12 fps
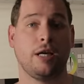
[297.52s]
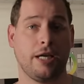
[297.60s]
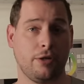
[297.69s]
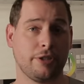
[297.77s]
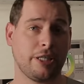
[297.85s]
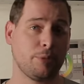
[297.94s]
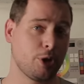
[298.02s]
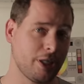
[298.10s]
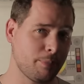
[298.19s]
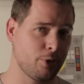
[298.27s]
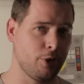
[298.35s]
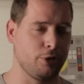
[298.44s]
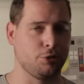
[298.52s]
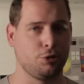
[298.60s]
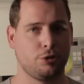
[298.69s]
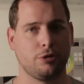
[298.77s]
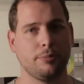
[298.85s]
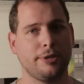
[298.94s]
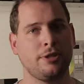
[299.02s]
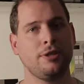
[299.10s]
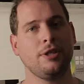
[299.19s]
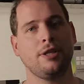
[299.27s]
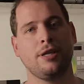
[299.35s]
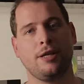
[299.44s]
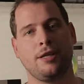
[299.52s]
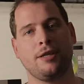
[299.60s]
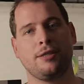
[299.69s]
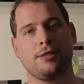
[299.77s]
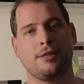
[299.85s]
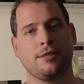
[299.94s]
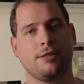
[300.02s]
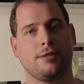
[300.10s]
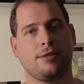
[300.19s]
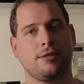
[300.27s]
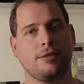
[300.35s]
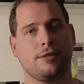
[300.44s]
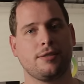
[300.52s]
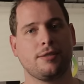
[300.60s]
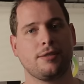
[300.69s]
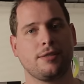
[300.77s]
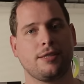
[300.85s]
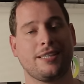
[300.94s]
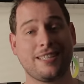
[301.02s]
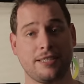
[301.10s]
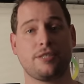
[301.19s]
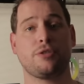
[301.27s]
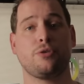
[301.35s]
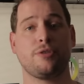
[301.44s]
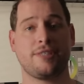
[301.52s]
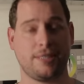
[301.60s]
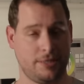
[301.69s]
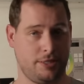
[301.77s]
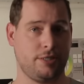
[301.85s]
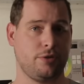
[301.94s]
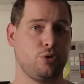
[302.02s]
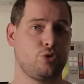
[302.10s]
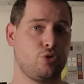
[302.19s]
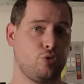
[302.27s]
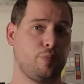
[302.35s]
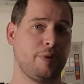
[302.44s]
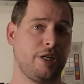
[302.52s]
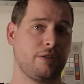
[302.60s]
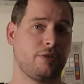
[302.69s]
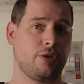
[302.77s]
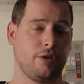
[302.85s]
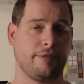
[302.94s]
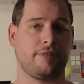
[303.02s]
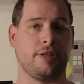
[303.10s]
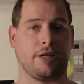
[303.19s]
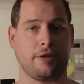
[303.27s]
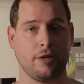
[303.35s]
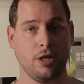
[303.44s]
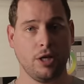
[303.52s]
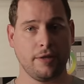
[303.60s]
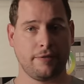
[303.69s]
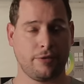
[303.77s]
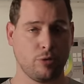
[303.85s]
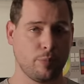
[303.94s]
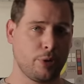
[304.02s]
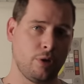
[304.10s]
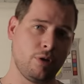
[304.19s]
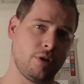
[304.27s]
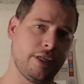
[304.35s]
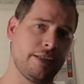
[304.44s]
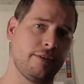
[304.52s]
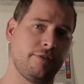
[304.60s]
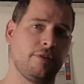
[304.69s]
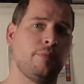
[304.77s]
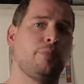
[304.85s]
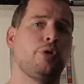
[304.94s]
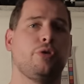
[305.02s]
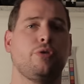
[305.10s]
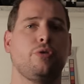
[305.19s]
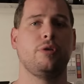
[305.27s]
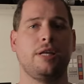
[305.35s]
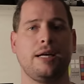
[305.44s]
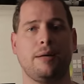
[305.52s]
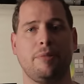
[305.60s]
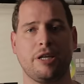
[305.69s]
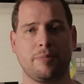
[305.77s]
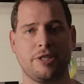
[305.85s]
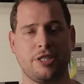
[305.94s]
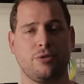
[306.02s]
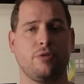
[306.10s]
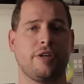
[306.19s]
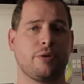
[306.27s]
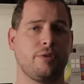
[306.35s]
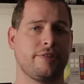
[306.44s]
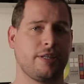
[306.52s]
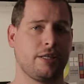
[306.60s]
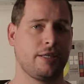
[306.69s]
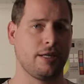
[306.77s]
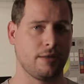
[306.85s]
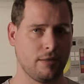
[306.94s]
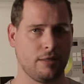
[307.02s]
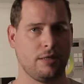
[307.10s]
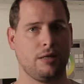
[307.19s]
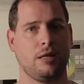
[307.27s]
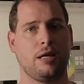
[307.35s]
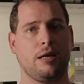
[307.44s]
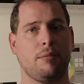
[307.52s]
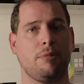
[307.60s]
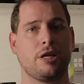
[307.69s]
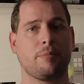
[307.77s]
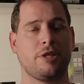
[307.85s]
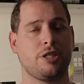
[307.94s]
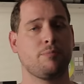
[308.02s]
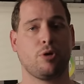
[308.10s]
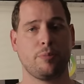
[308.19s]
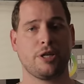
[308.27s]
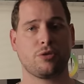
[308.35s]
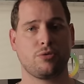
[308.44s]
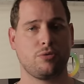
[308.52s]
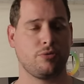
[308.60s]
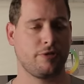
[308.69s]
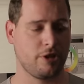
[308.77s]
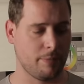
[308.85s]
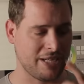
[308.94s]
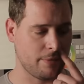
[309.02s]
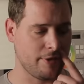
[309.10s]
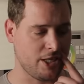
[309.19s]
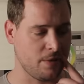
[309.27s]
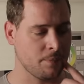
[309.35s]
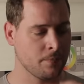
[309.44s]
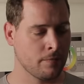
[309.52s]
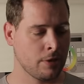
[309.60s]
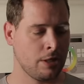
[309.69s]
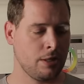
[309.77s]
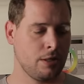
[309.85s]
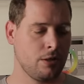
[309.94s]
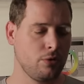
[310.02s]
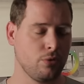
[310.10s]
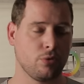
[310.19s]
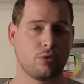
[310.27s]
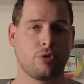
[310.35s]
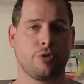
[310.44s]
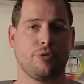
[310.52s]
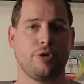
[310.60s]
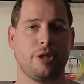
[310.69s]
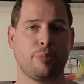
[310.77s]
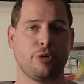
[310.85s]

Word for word: Alors en termes de capteur, justement, euh, qu'est-ce que ça dit, le Super 35 Si on prend un exemple la Blackmagic 2,5K, la Blackmagic première du nom cinéma caméra, donc on a